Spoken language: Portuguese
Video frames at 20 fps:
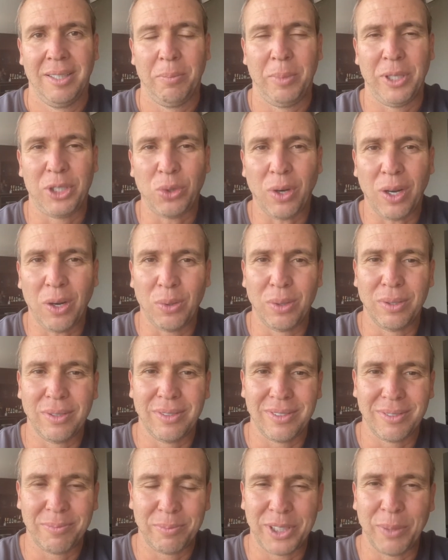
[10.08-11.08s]
Pessoal,
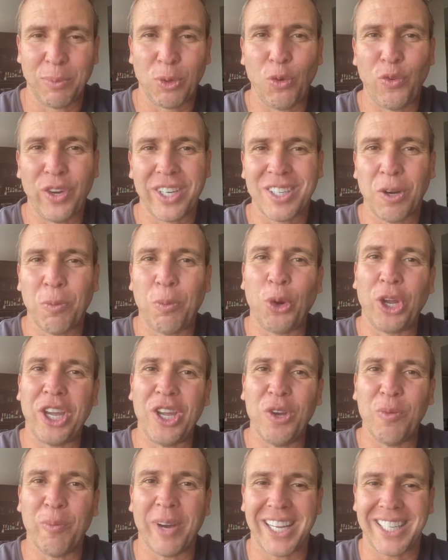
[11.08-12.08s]
precisamos conversar um
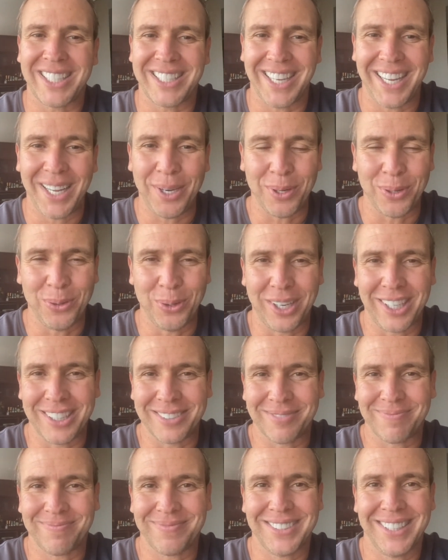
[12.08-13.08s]
pouquinho mais sério
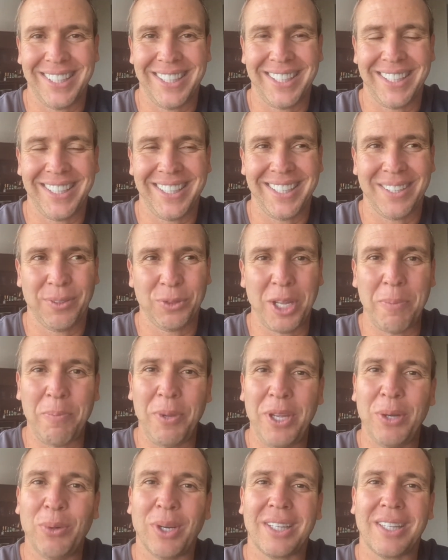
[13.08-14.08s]
agora. É, há um
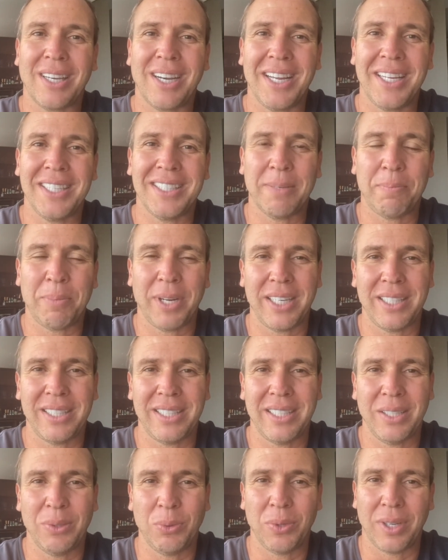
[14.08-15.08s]
tempinho atrás
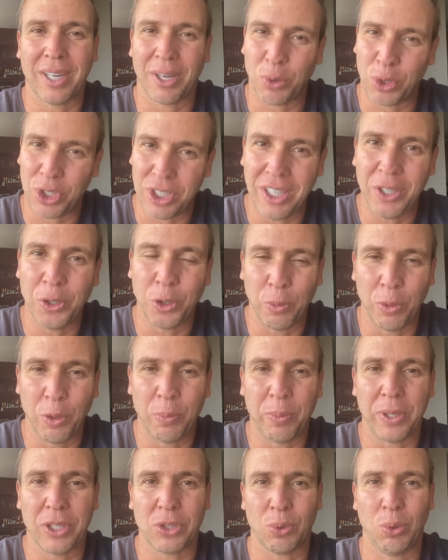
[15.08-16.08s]
apareceu um carocinho no meu
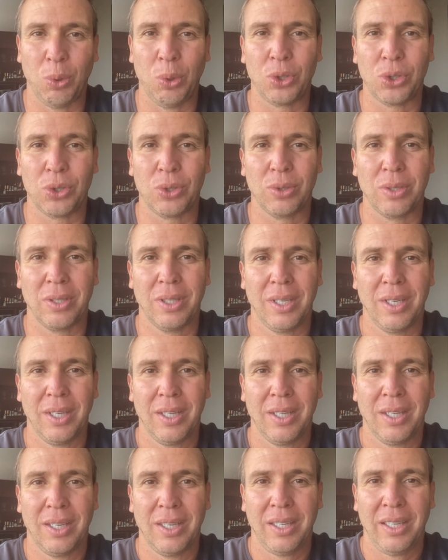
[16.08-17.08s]
pescoço
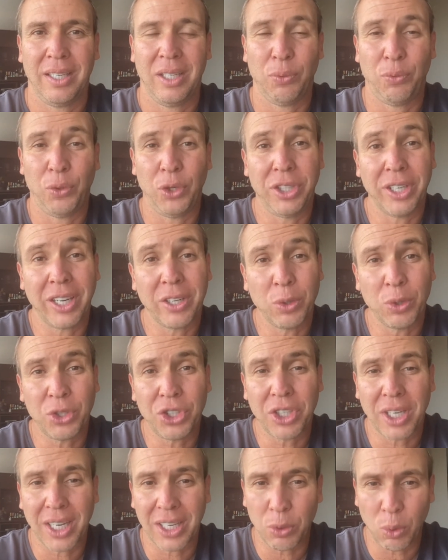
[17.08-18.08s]
e eu fui
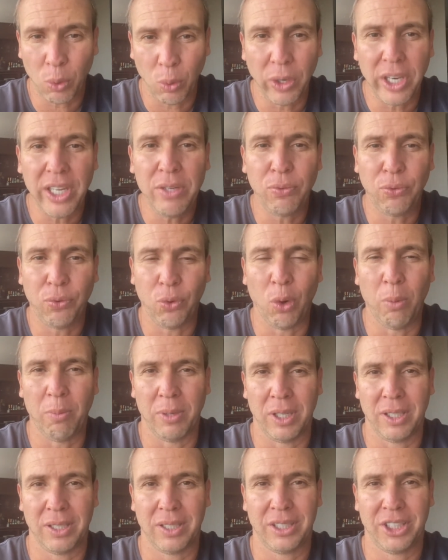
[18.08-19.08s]
diagnosticado com
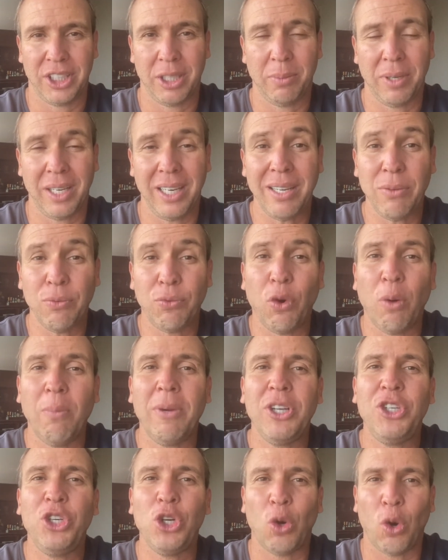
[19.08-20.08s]
linfoma, chama
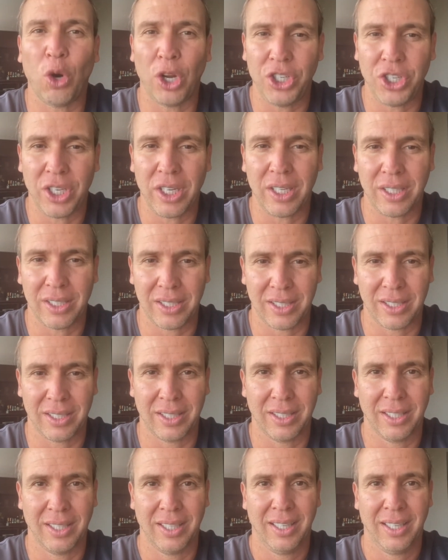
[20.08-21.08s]
linfoma de Hodgkins.